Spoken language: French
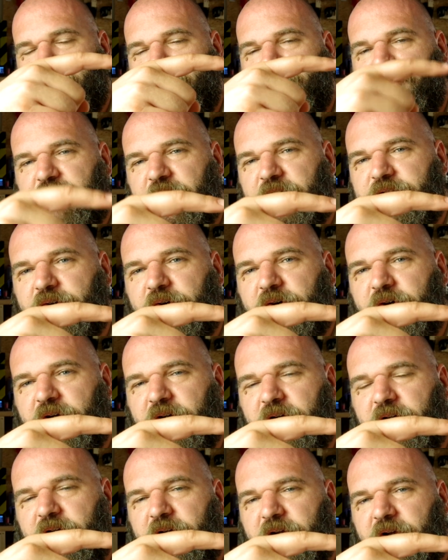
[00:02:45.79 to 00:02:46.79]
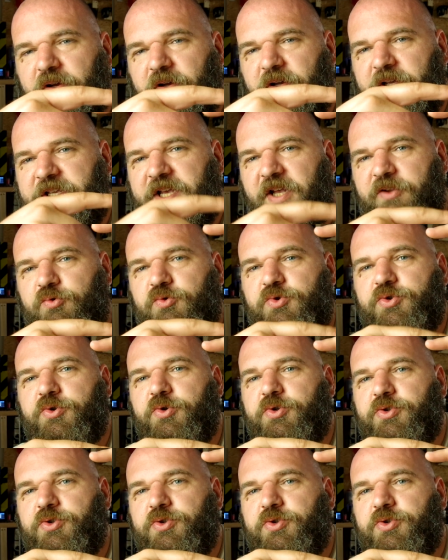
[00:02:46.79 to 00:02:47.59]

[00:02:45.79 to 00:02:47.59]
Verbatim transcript: votre euh, cartouche de